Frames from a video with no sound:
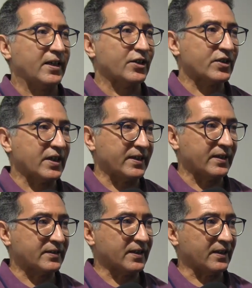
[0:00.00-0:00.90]
اشنا
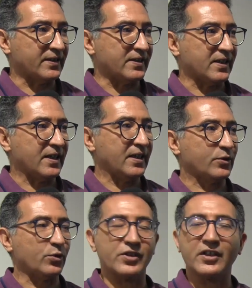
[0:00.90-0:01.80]
هي
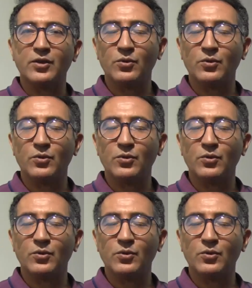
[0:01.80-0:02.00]
التقنيات واشنا هي